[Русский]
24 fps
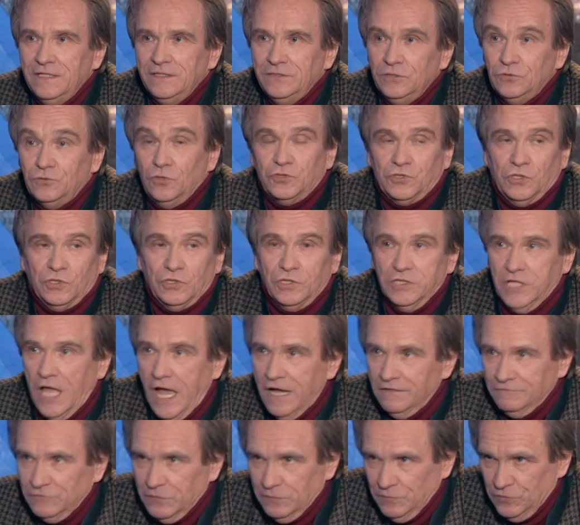Не то, что
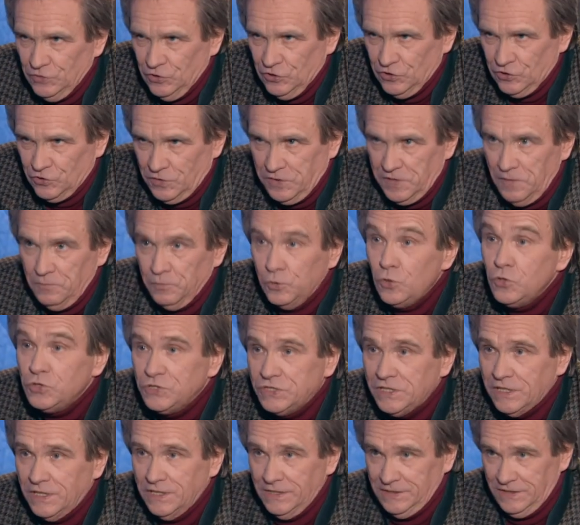главным дирижером. Я
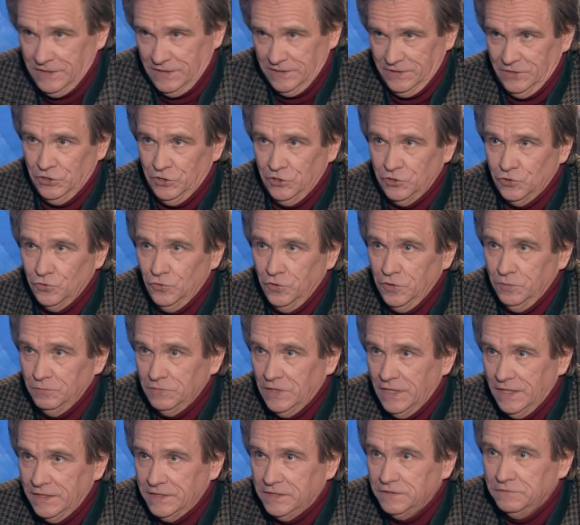просто хотел дирижером,
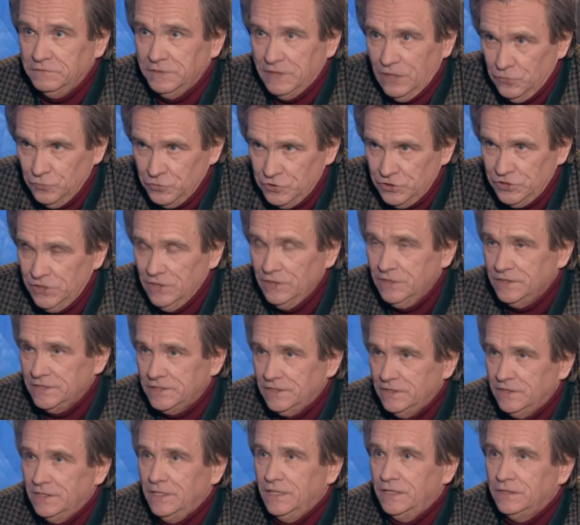для этого я
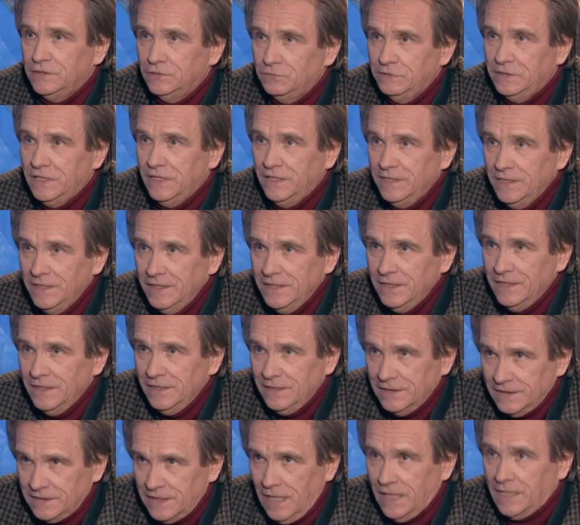учился, для этого я
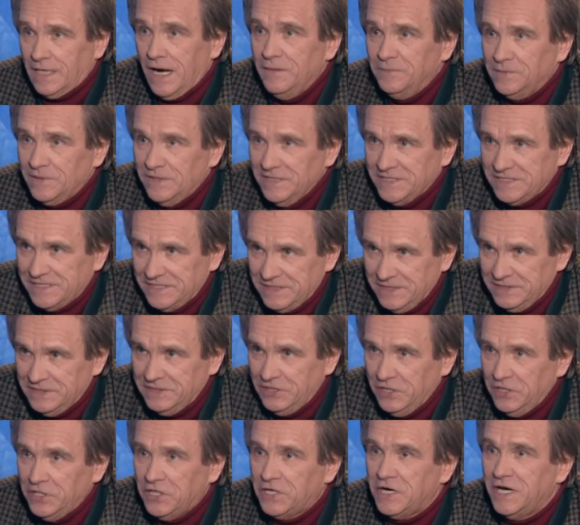карабкался
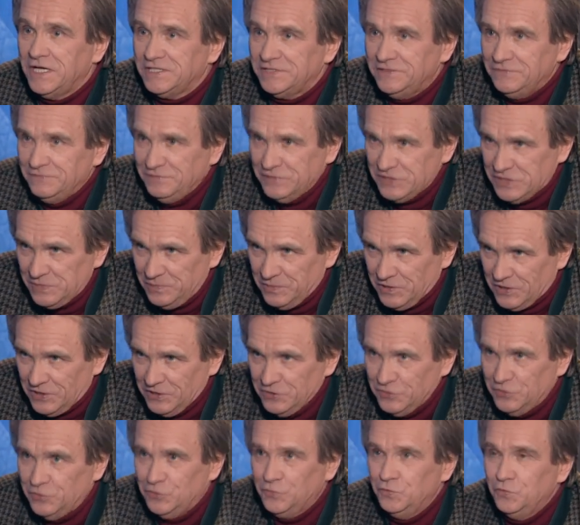три раза в
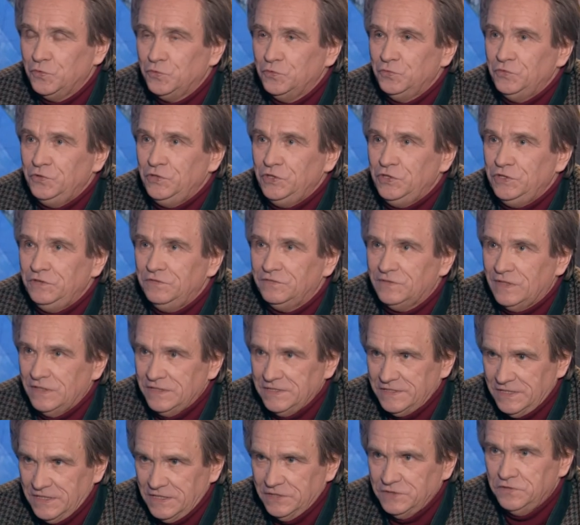аспирантуру, и в
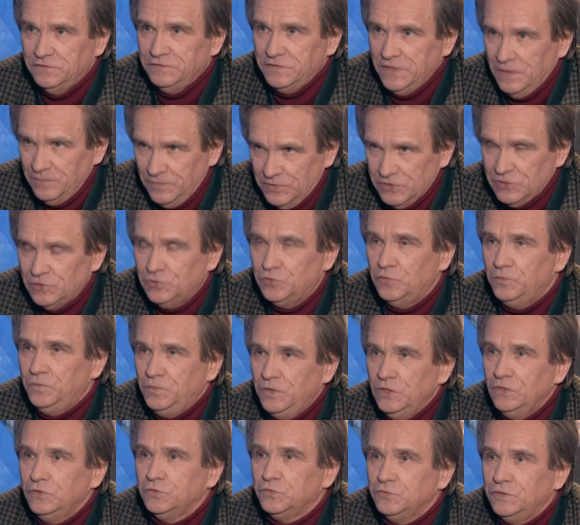конце концов я
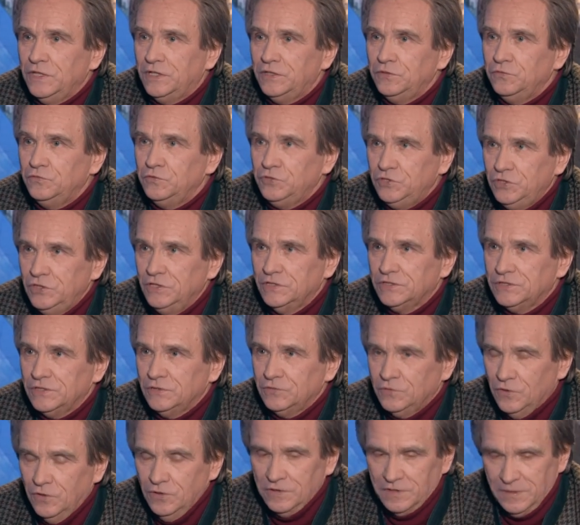поступил туда и учился
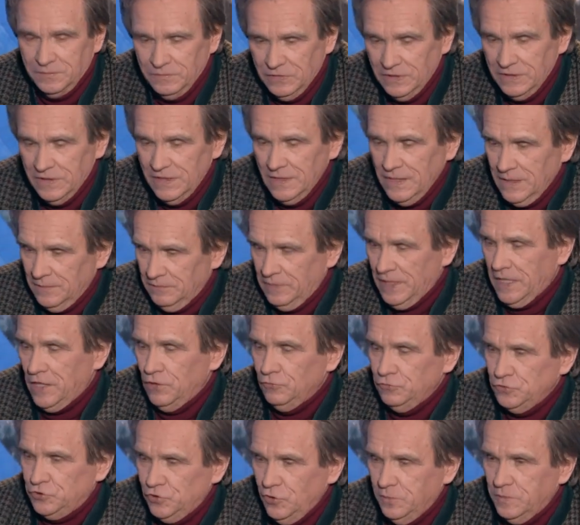долго. Моя
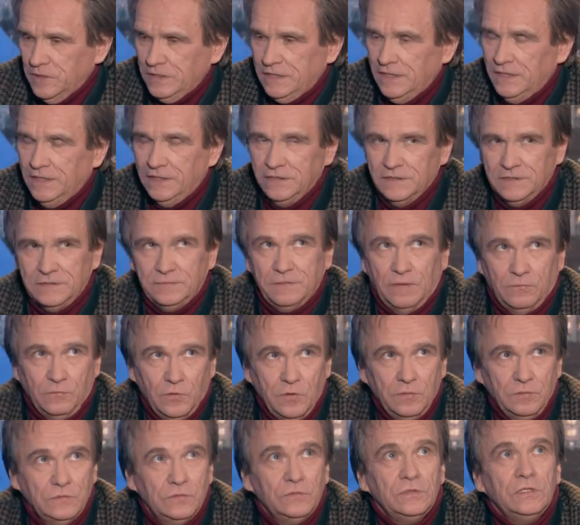учеба длилась,
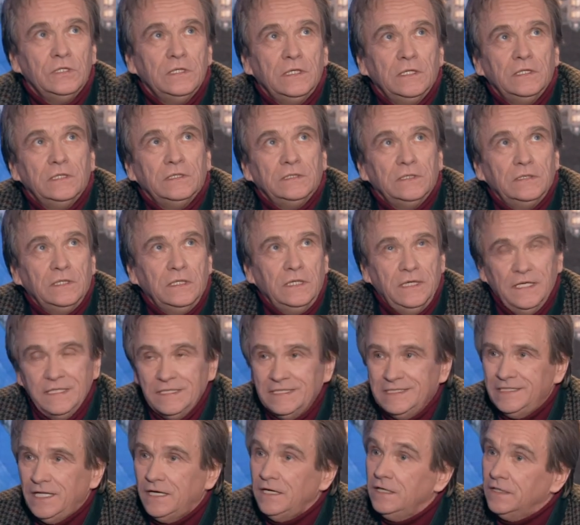по-моему,
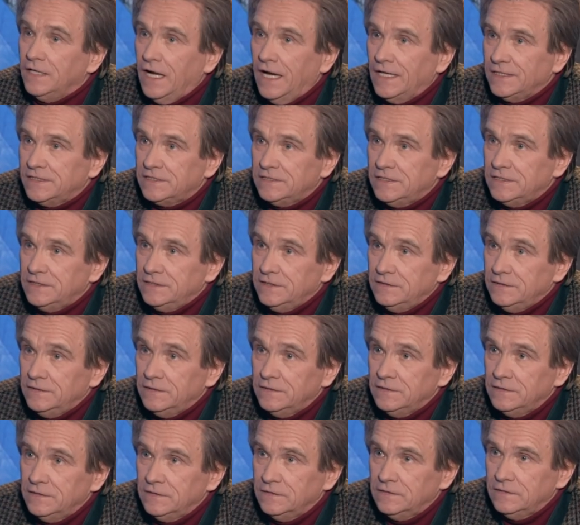лет 13.
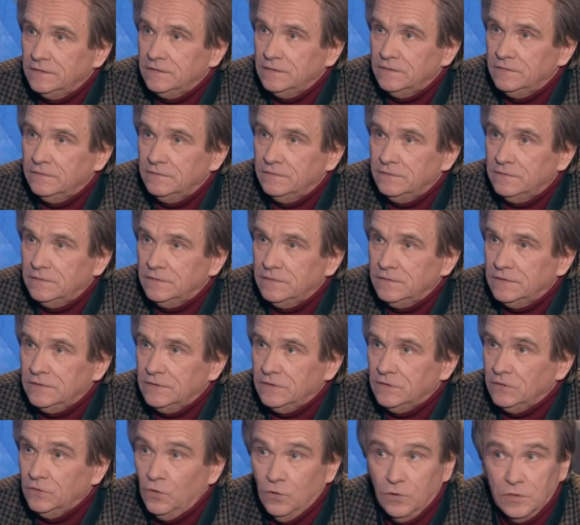
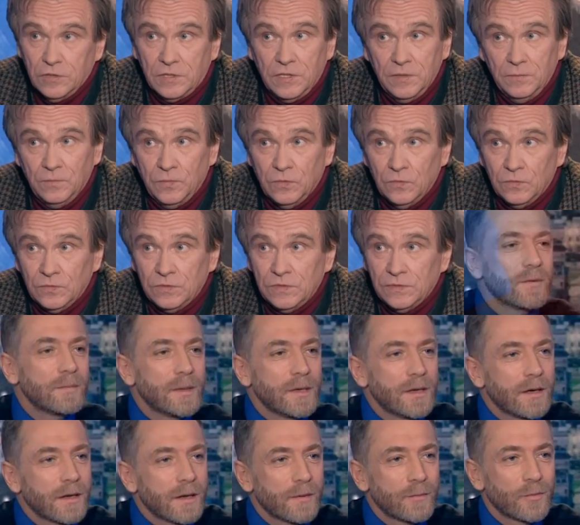Долгий. А когда
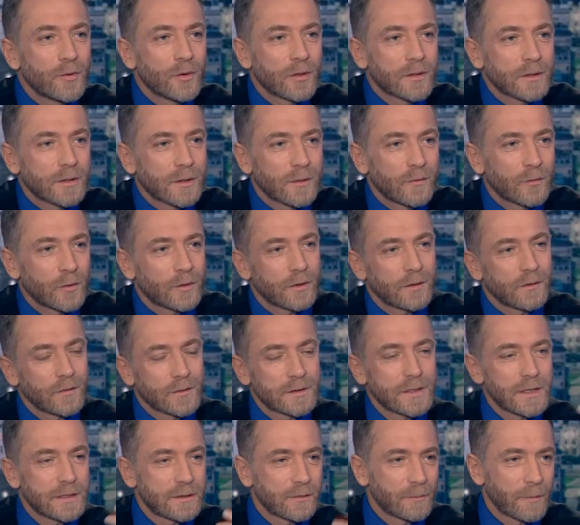были ребенком, вот,
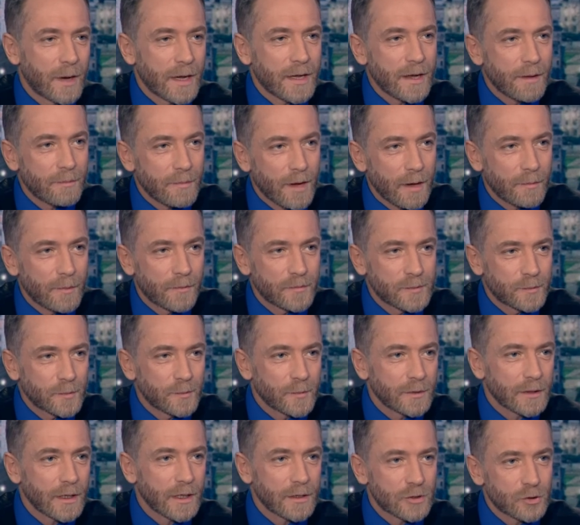знаете, моя мама
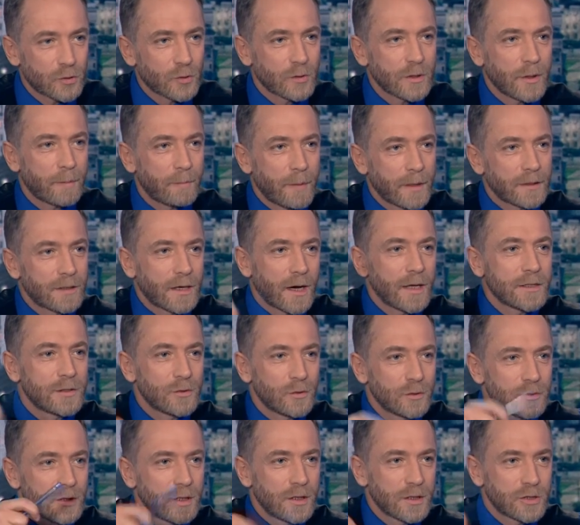вспоминает, что я под радио
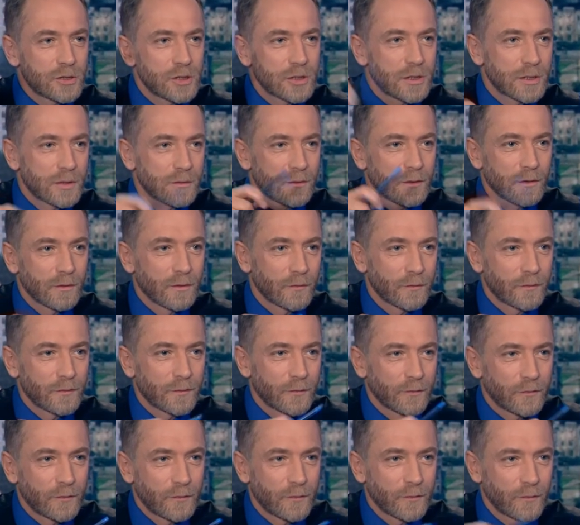дирижировал в,
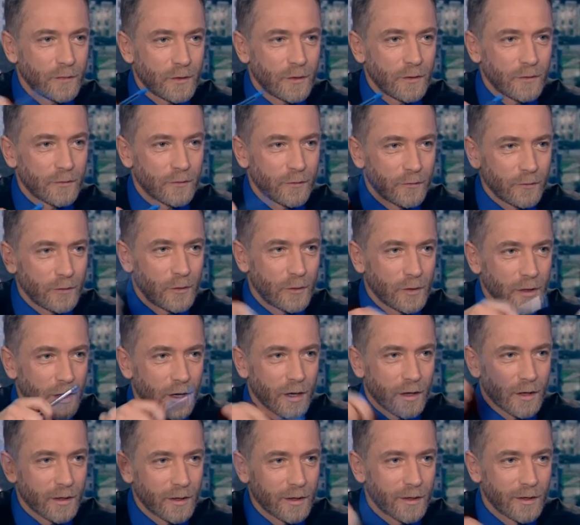в, в, в люльке.
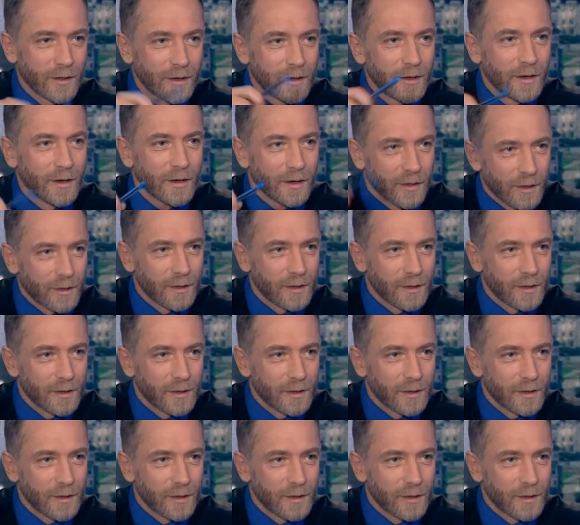Да.